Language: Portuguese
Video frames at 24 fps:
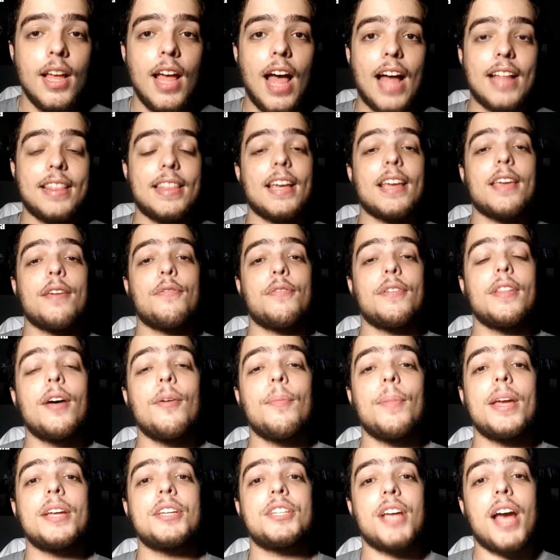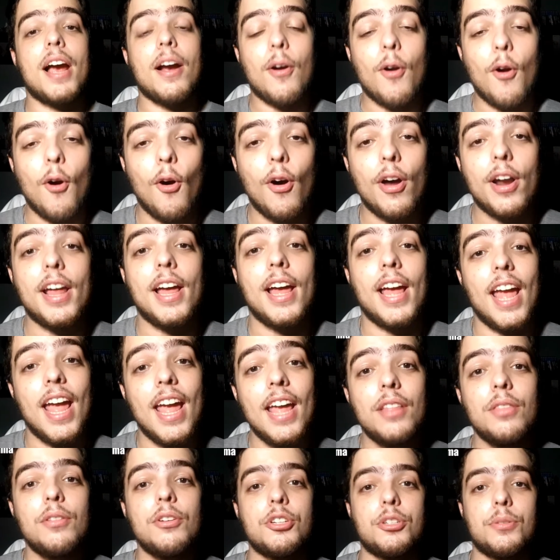Até que finalmente, agora
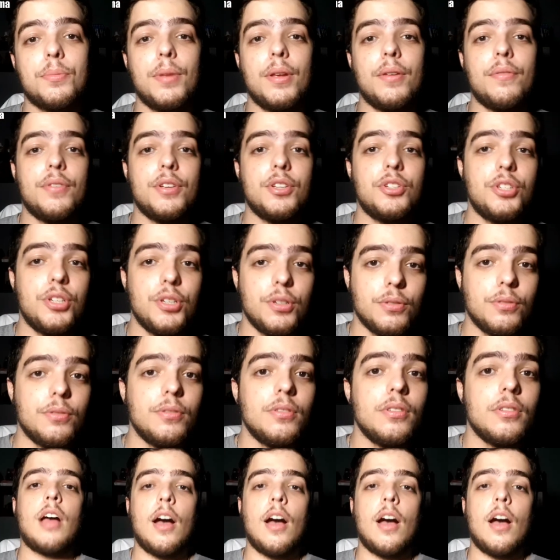em 2021,